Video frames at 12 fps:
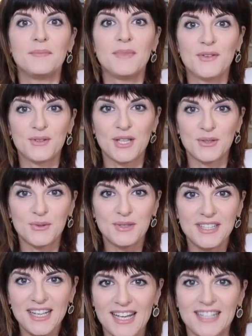Benvenuti a
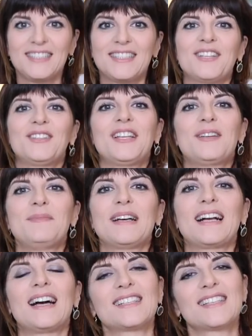tutti all'interno della mia
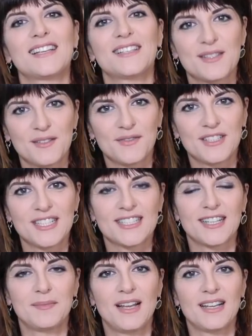casa, sono
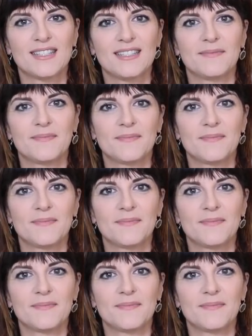Francesca Blasi.